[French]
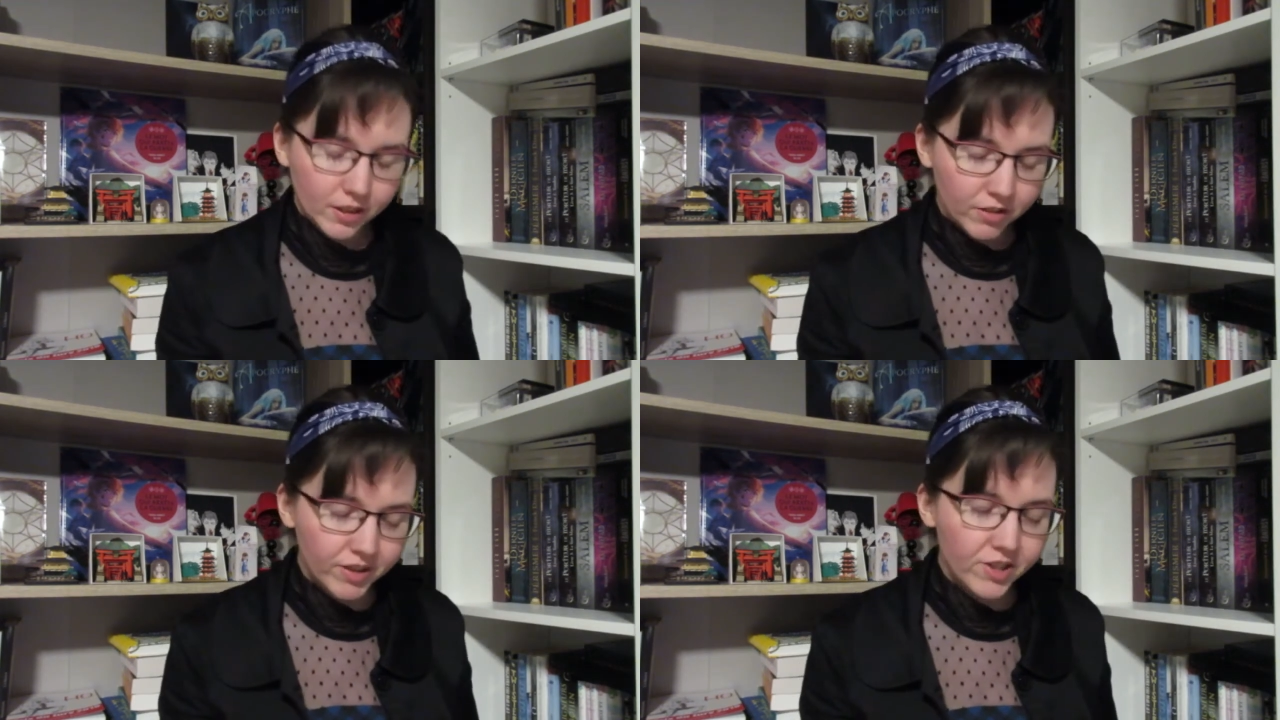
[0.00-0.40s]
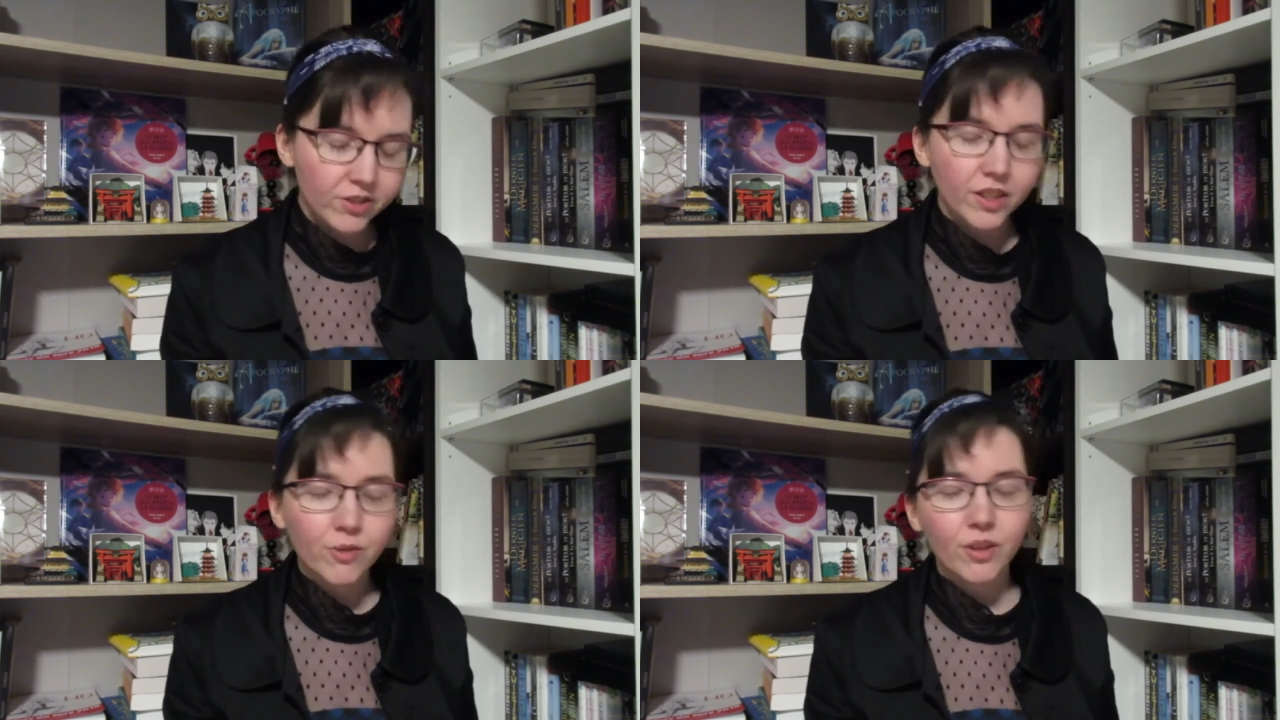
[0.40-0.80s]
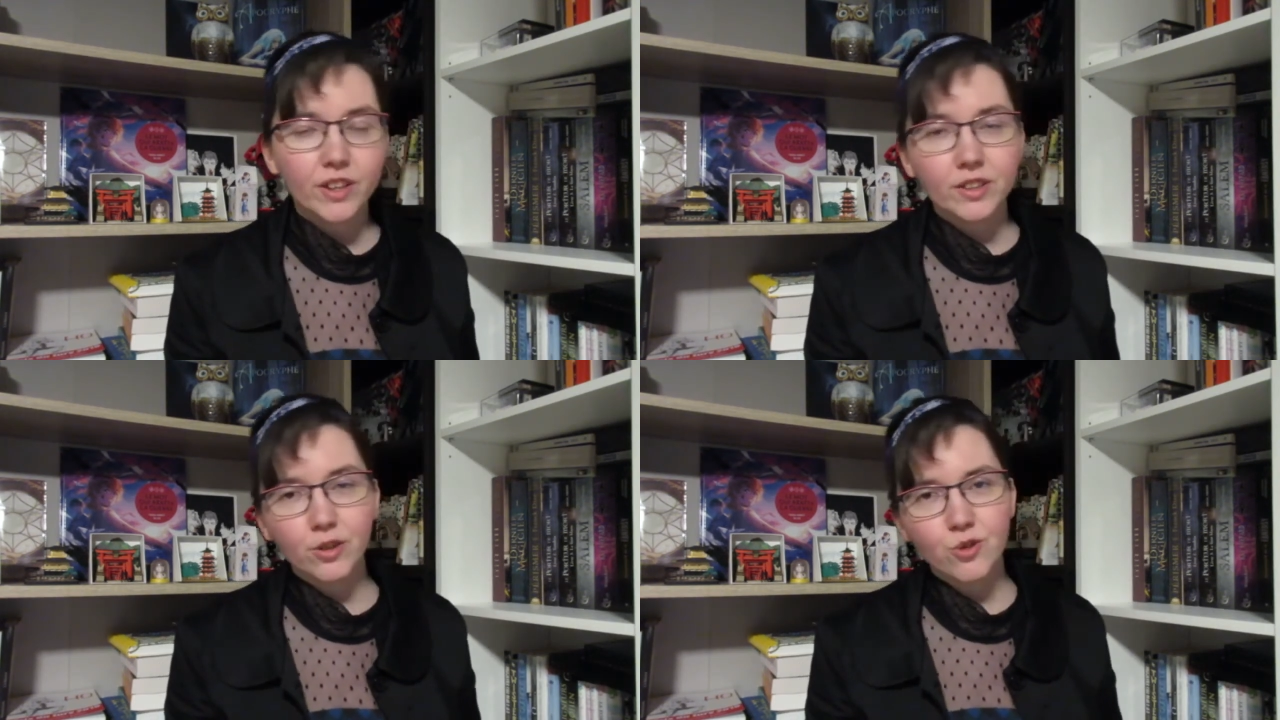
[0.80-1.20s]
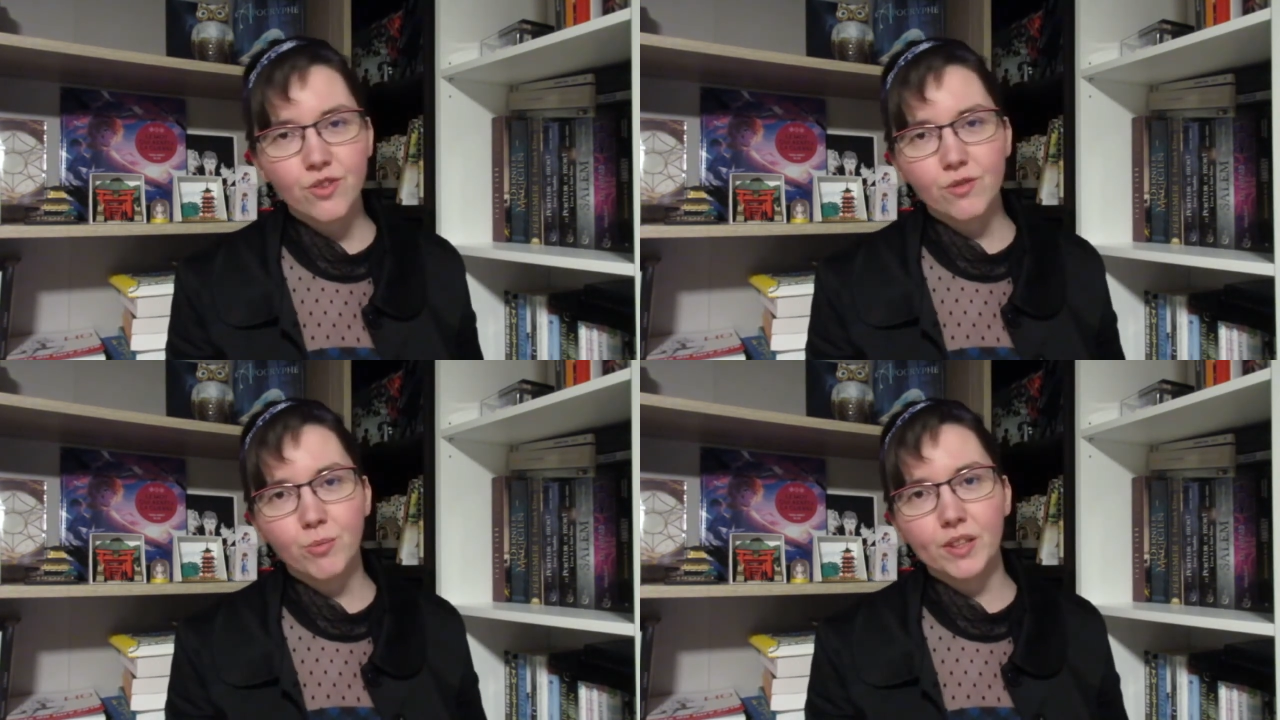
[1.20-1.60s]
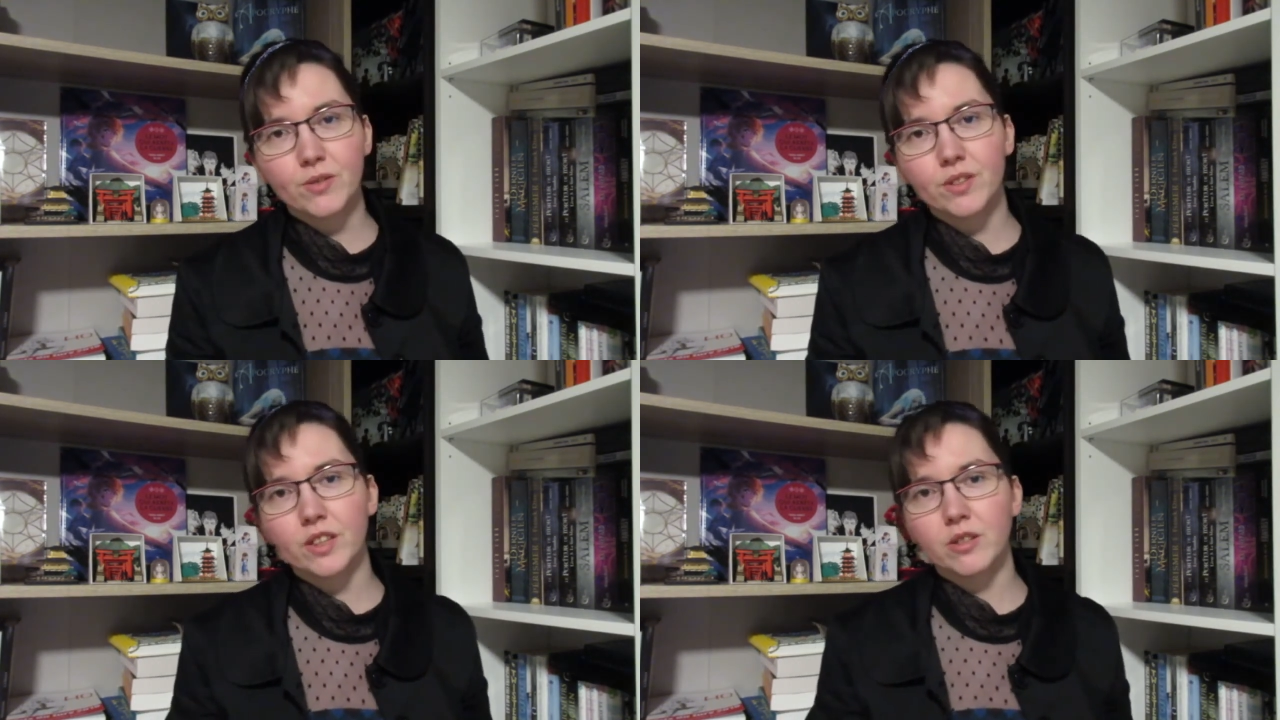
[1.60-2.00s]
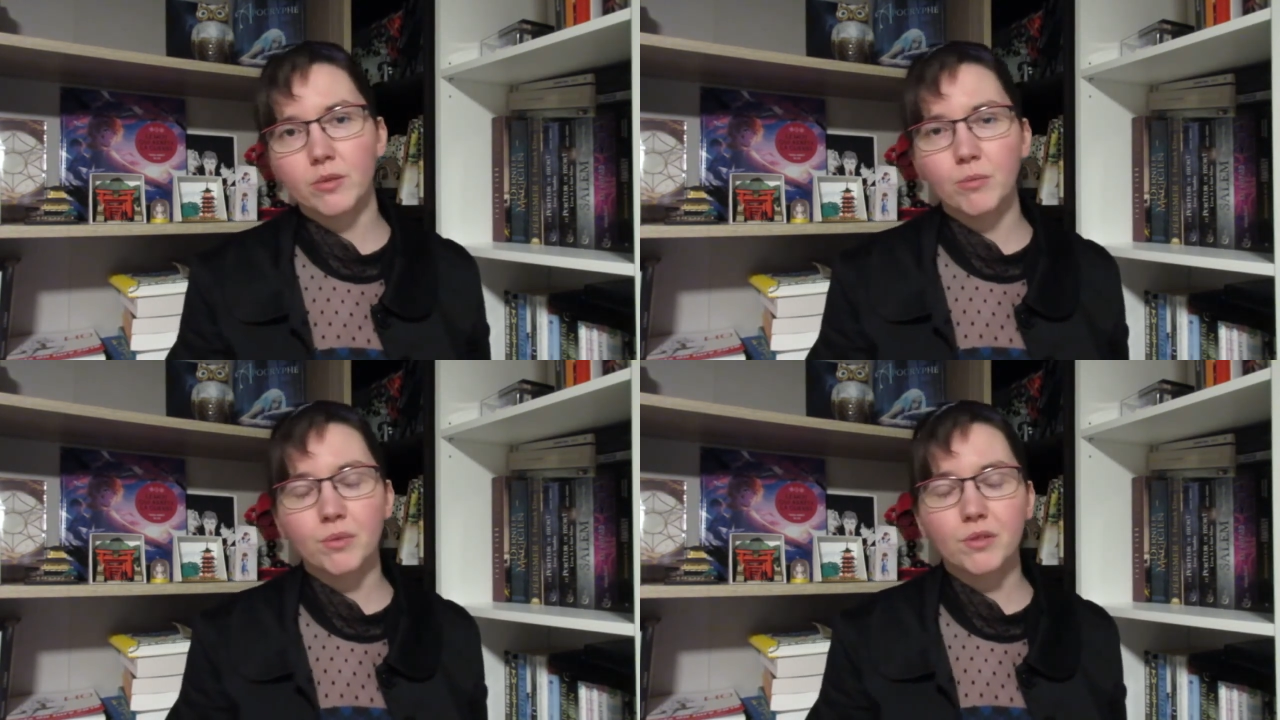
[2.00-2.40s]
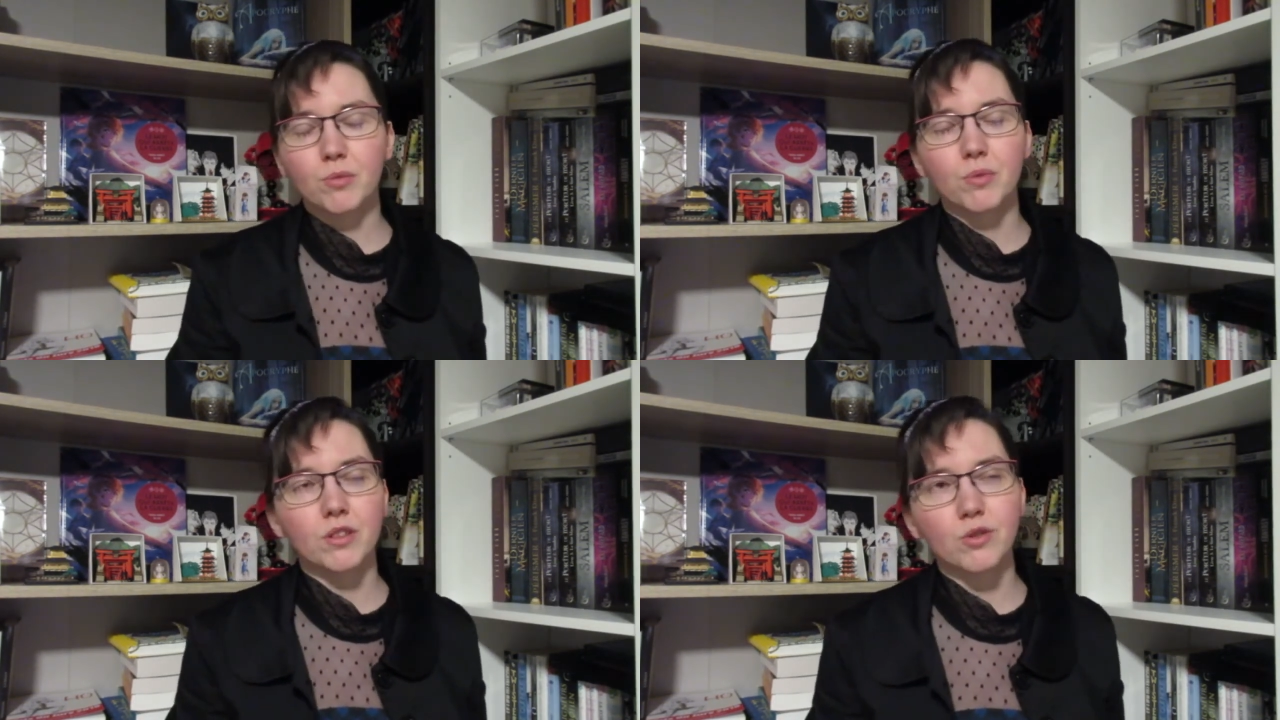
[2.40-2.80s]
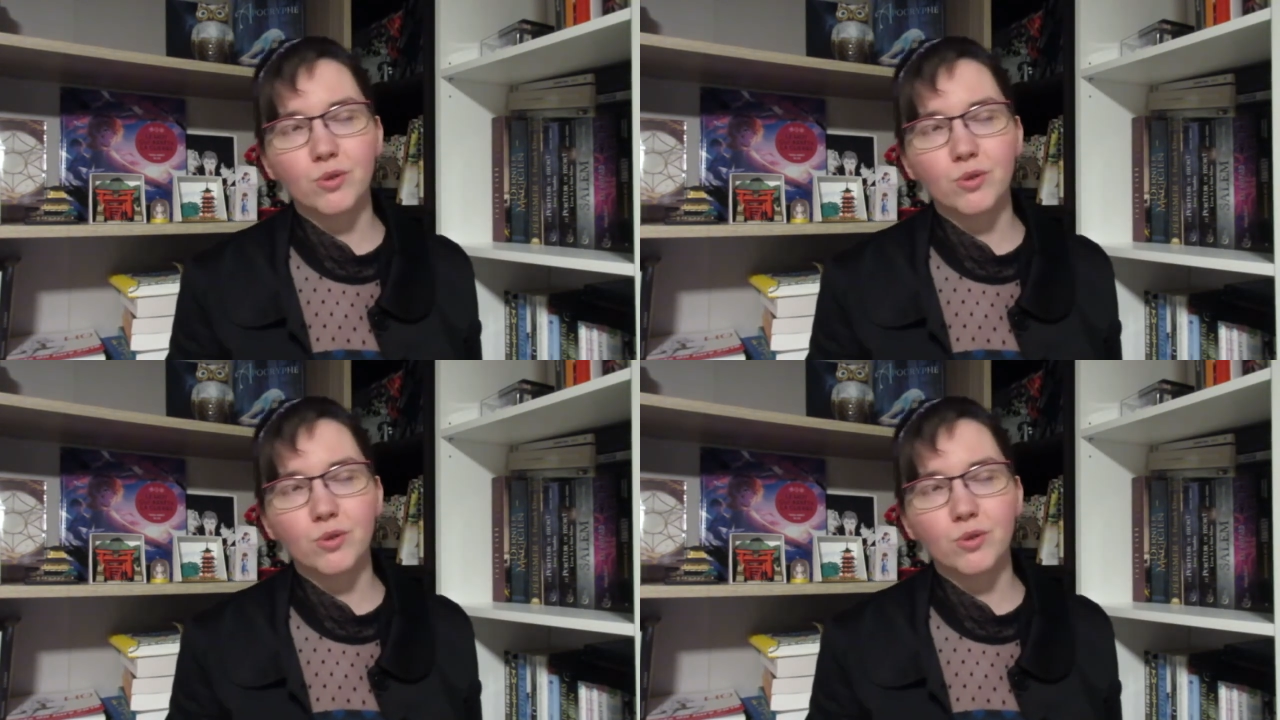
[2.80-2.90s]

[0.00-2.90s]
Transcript: En fait, il y en a eu un que je vais vous présenter quand même parce que bah,